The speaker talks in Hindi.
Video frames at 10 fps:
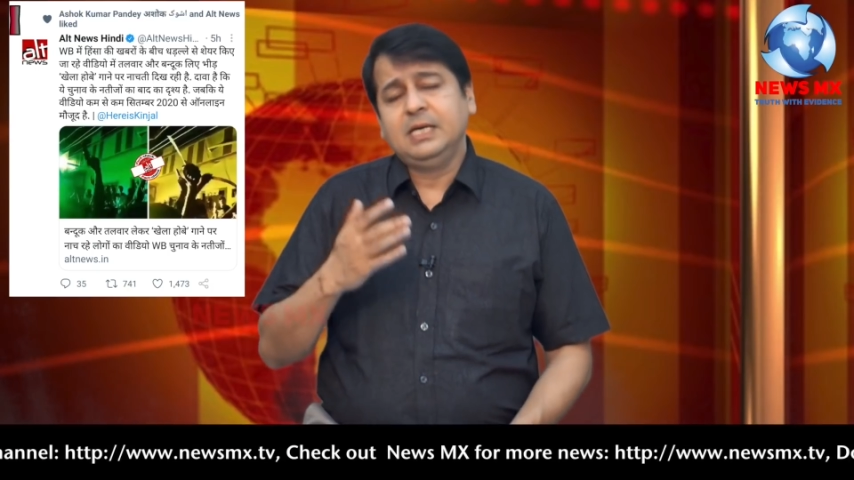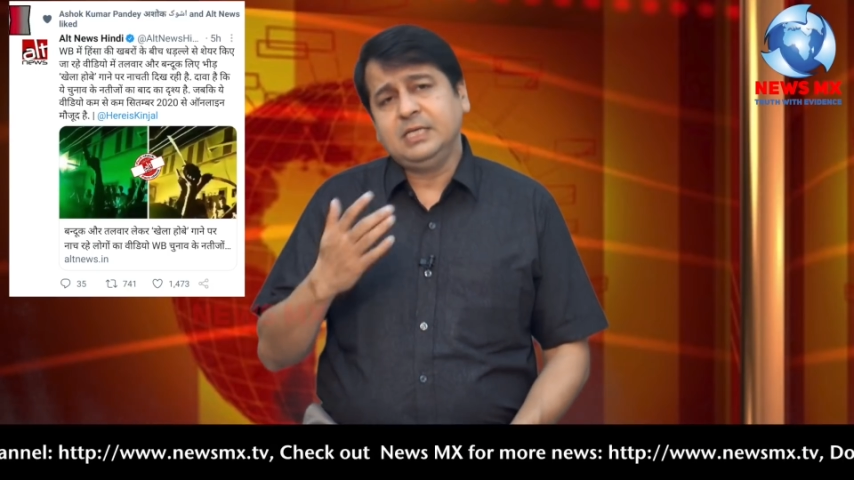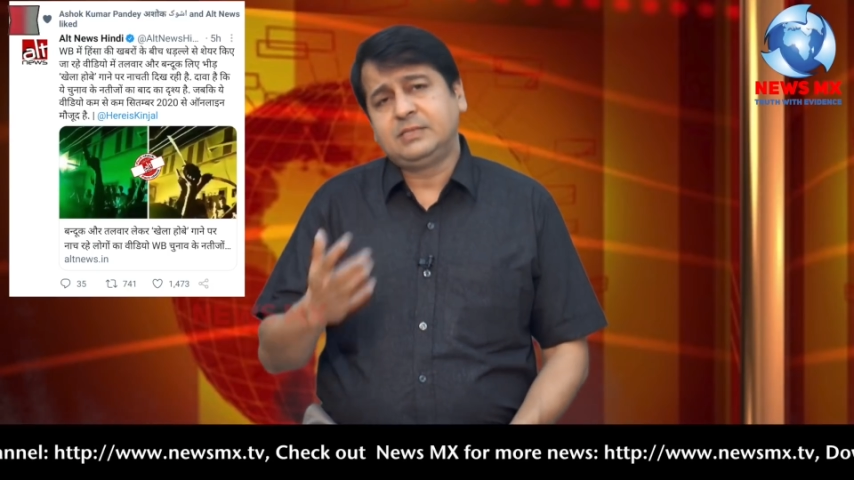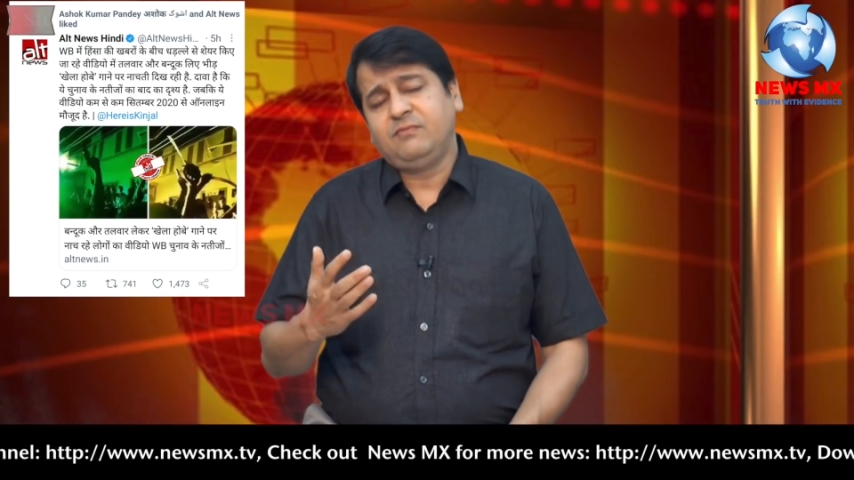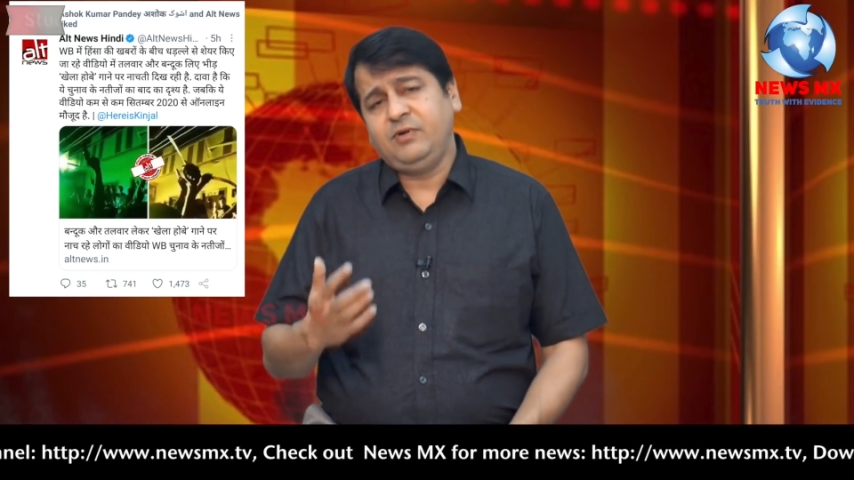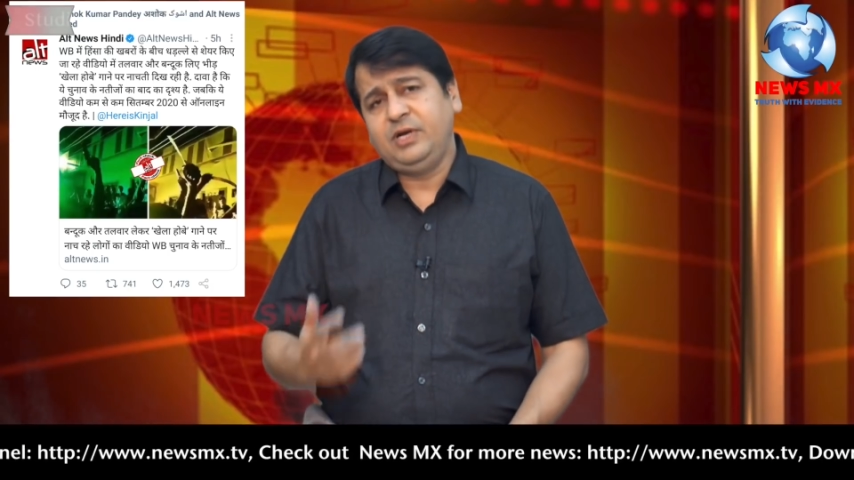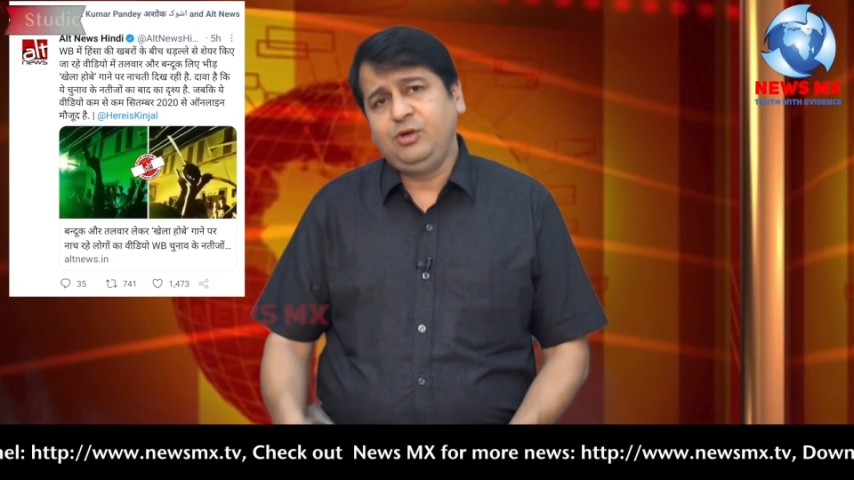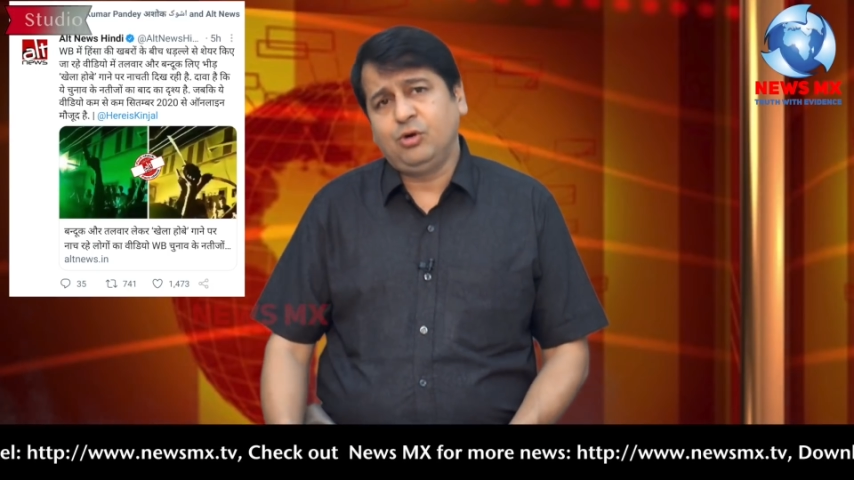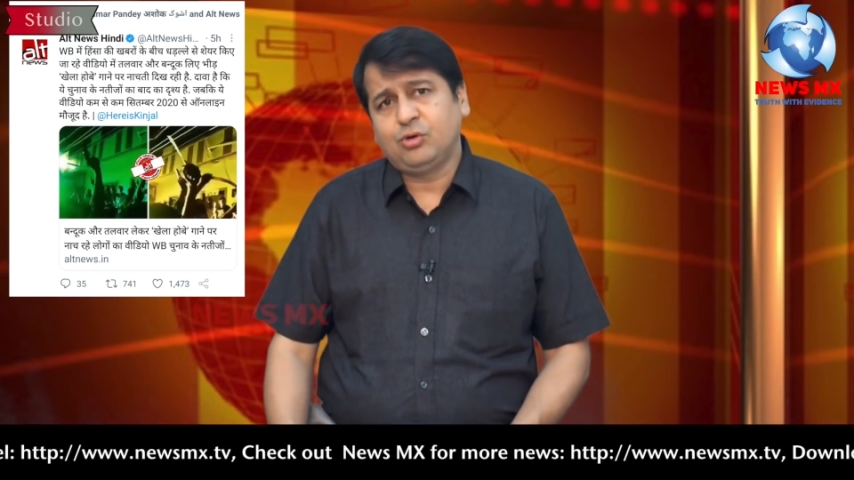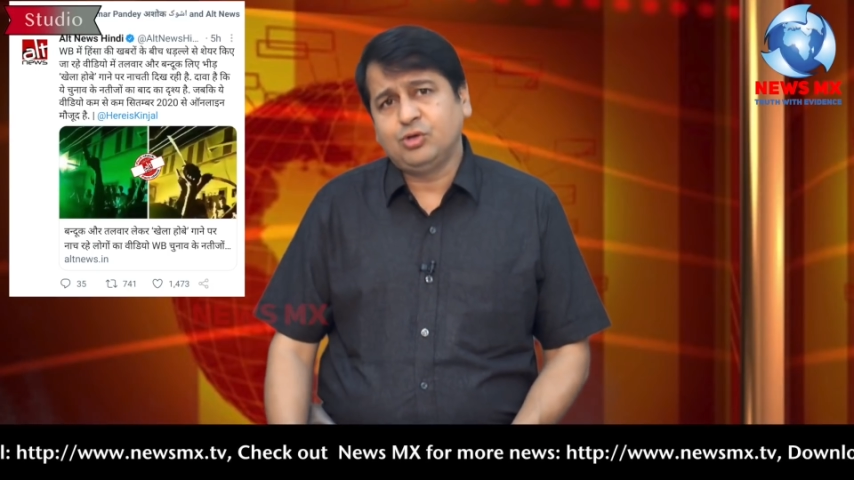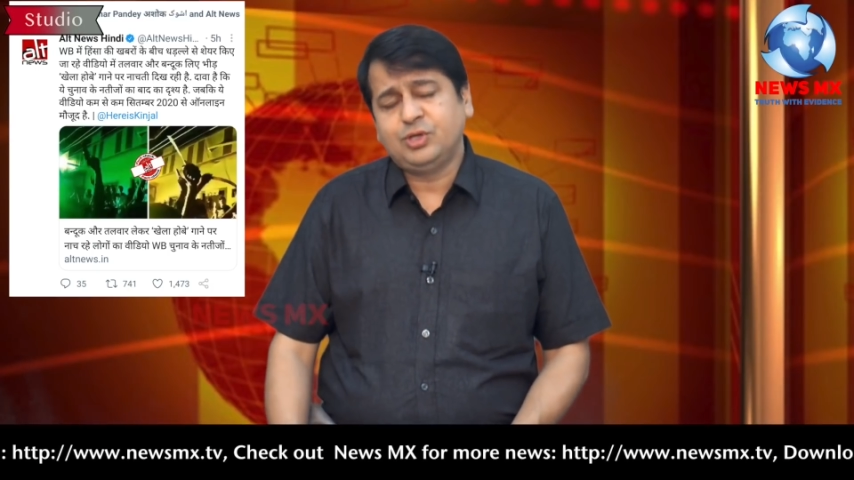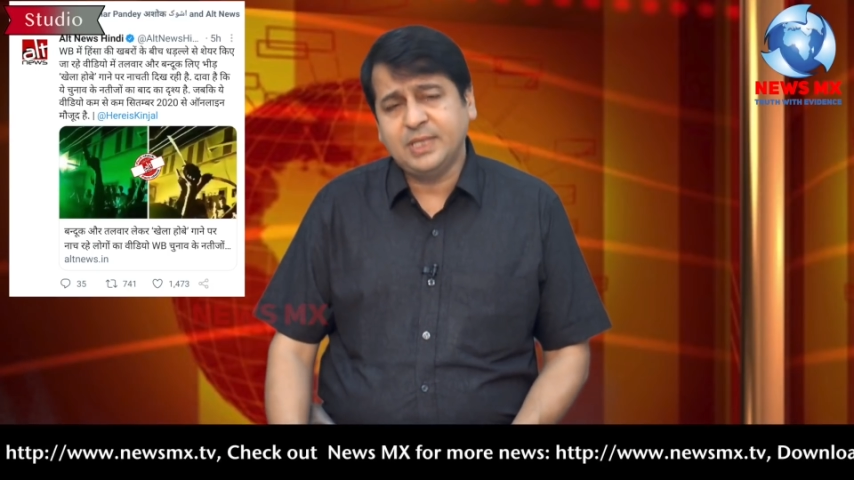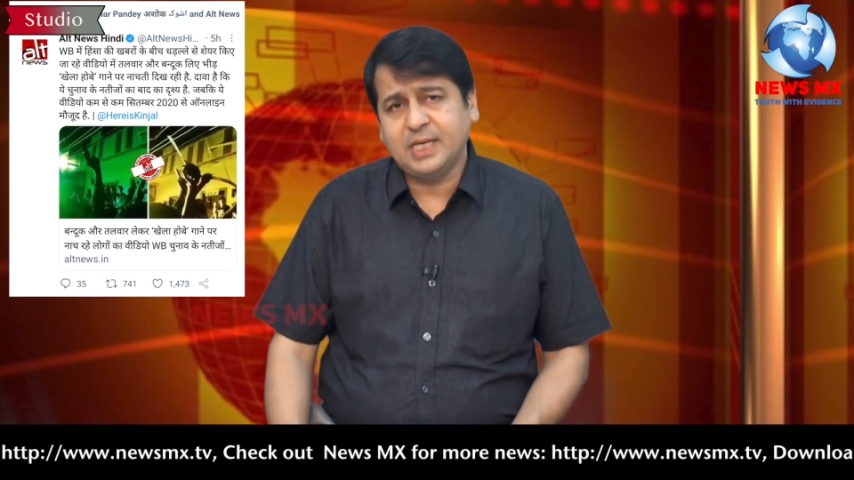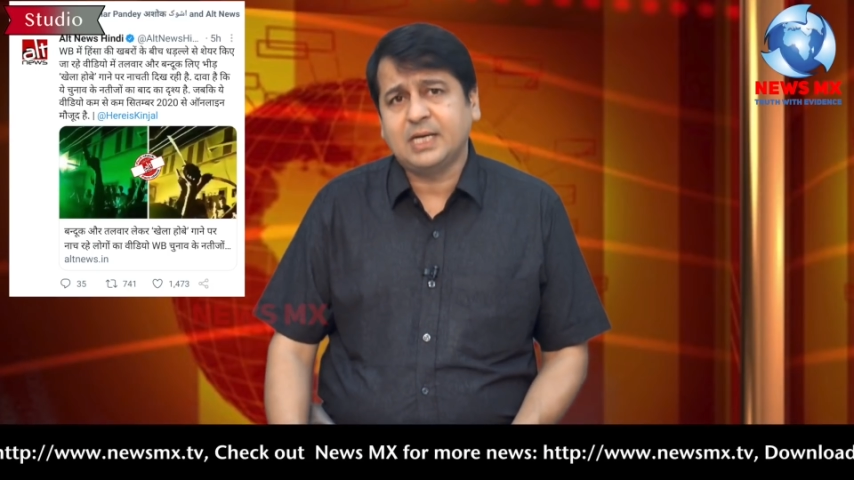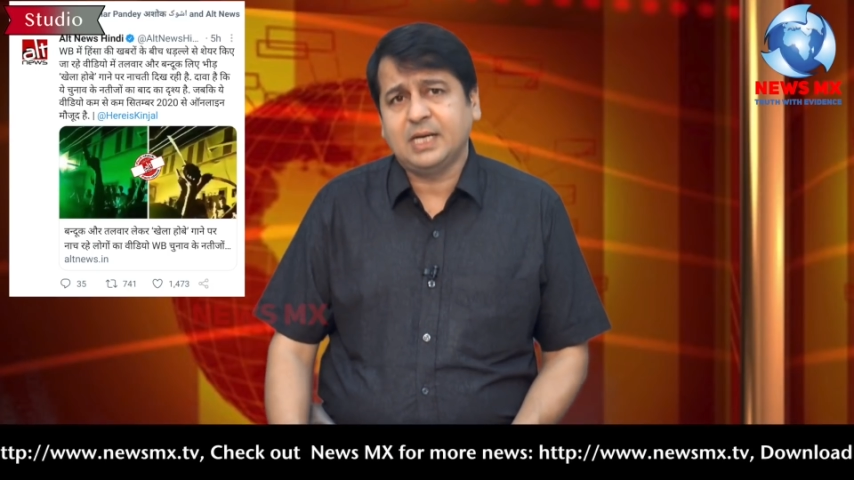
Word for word: इस वीडियो को शेयर